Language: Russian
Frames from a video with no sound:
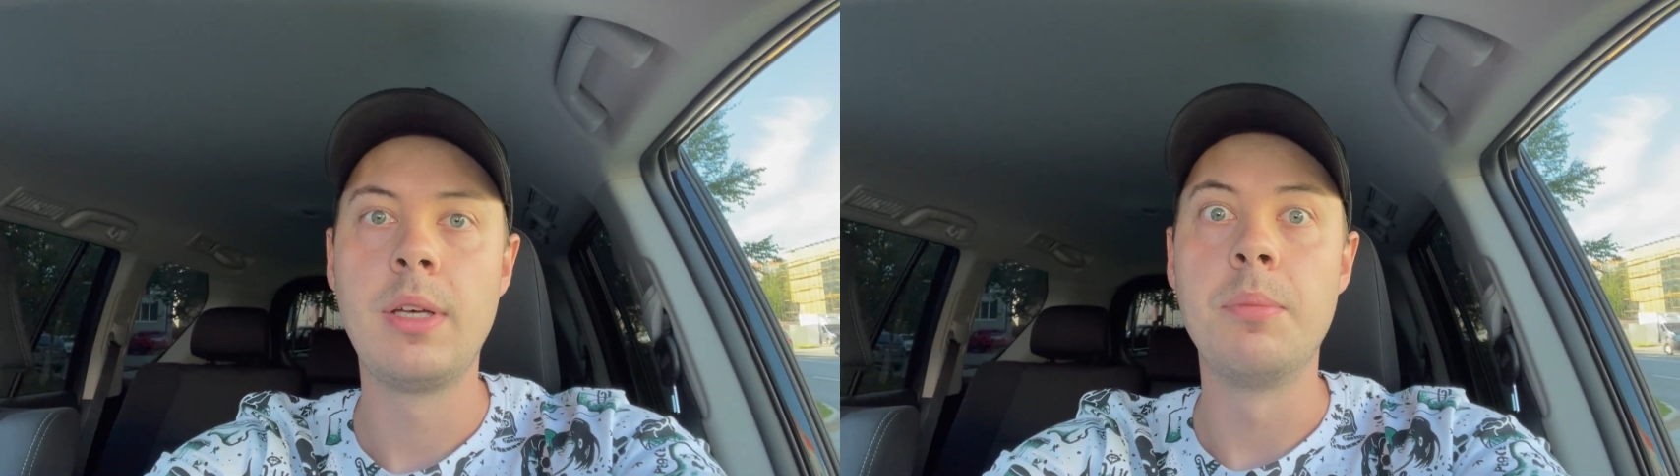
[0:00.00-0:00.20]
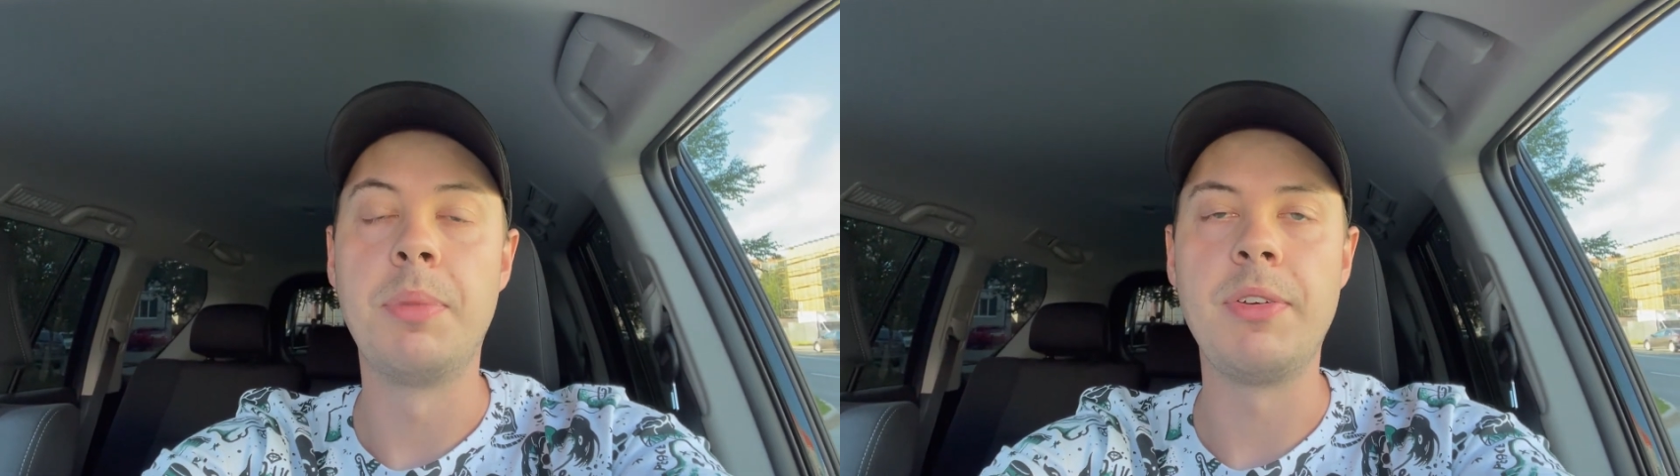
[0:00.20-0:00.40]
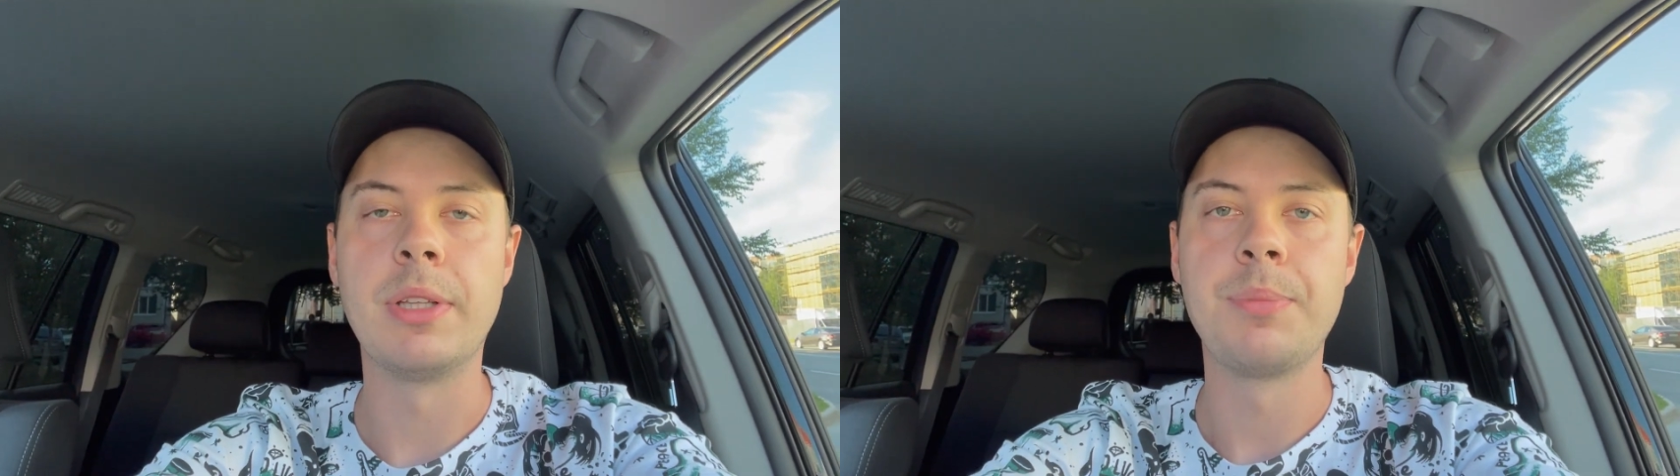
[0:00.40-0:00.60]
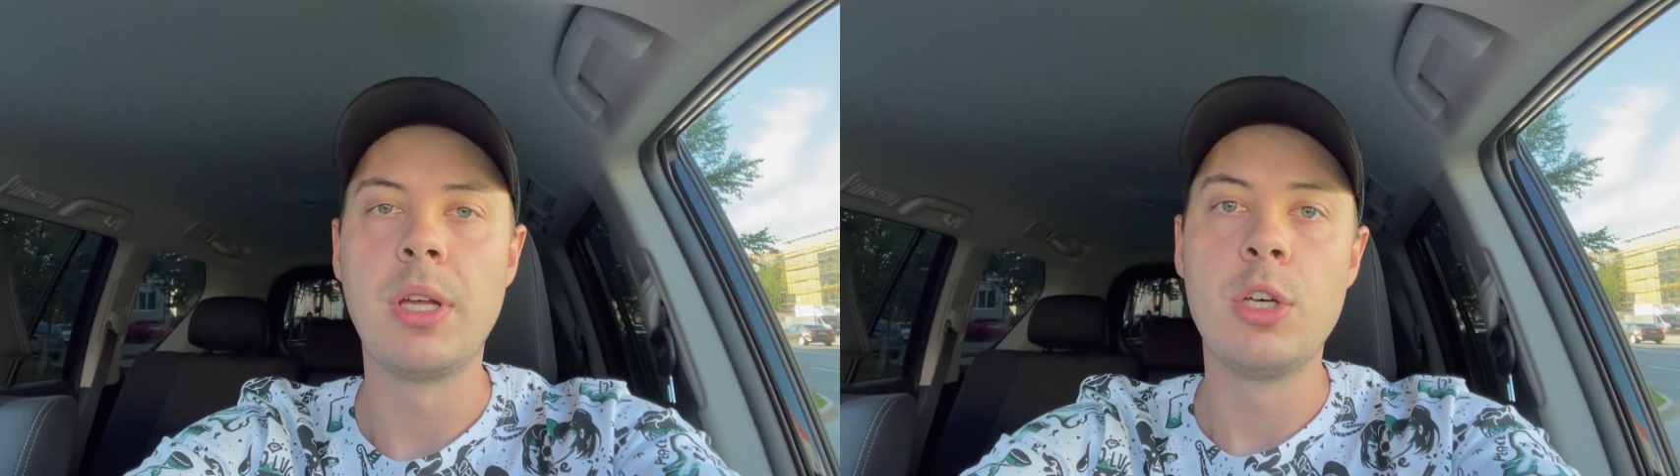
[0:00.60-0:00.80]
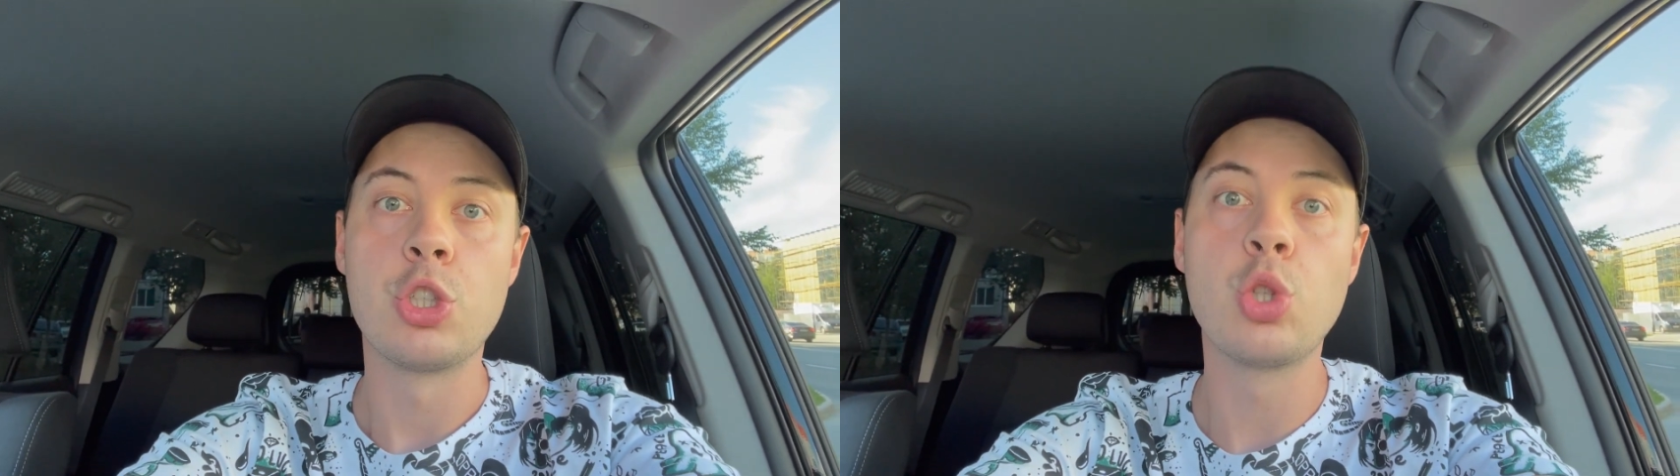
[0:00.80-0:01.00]
Привет.
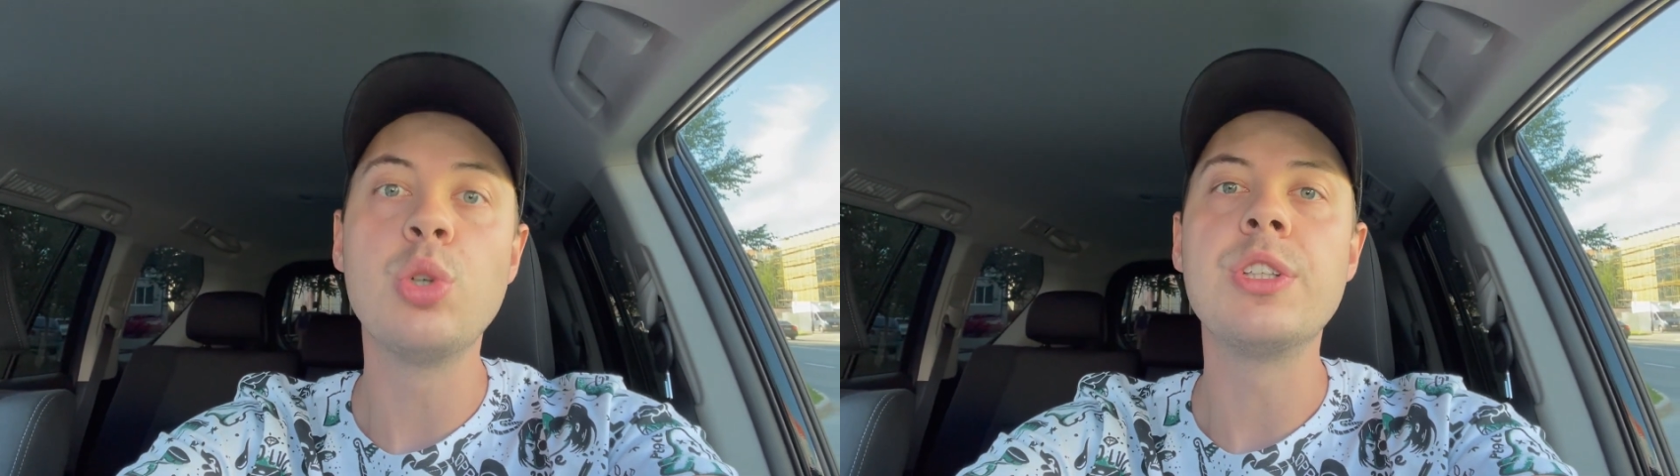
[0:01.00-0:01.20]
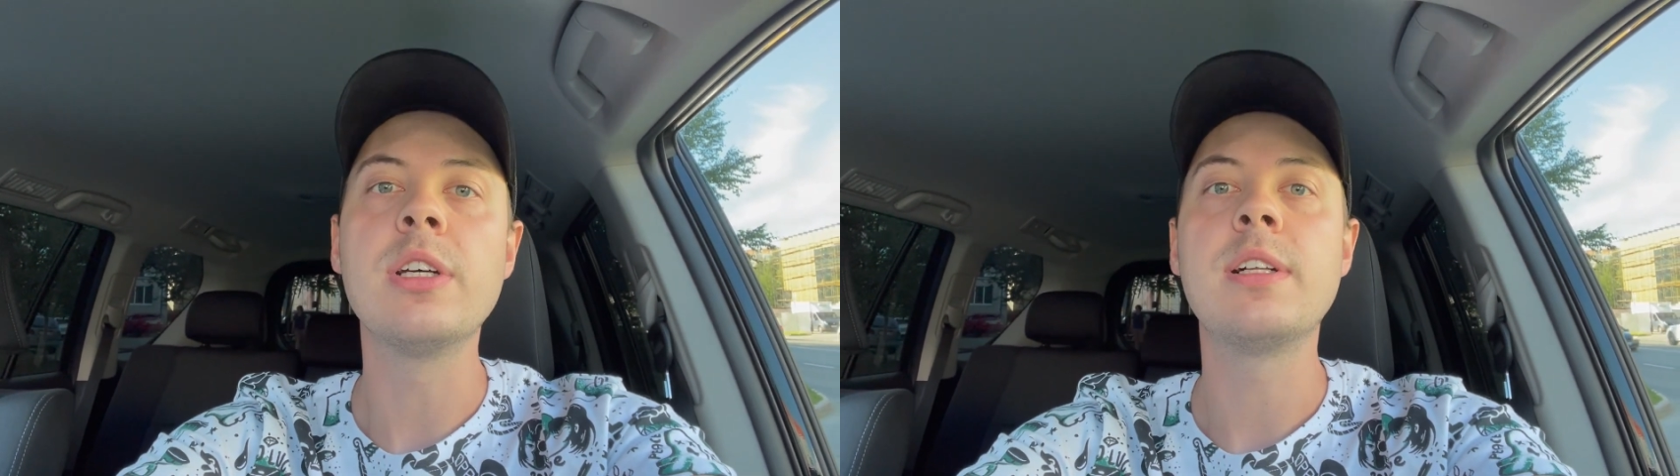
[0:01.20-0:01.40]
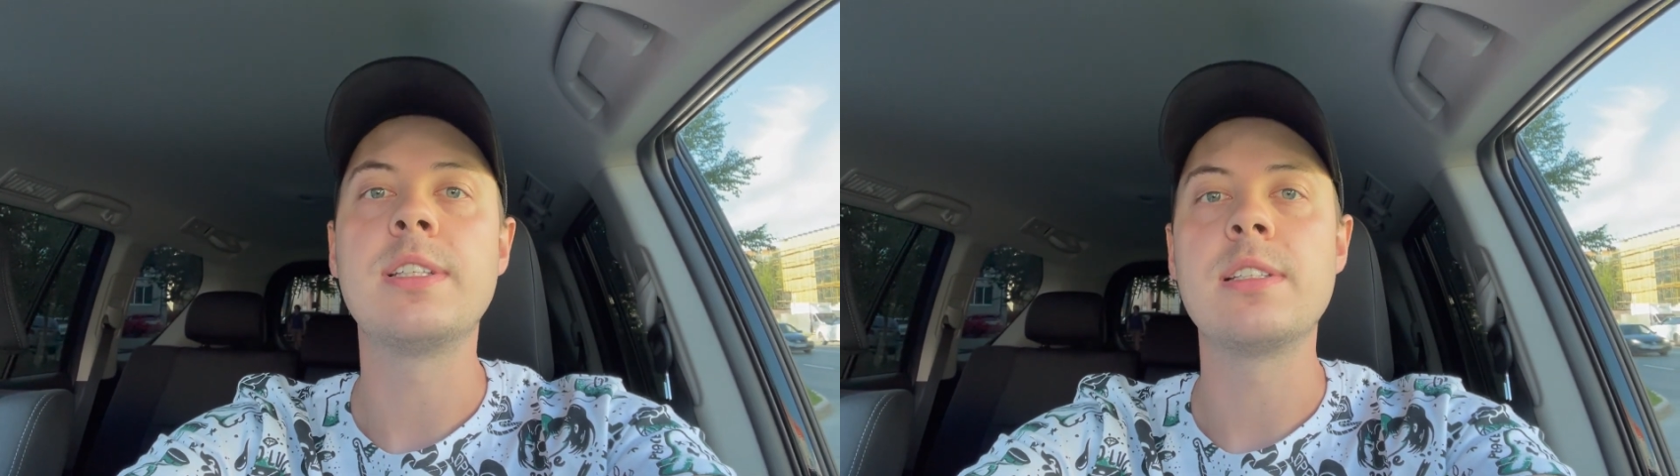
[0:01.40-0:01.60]
Что делать,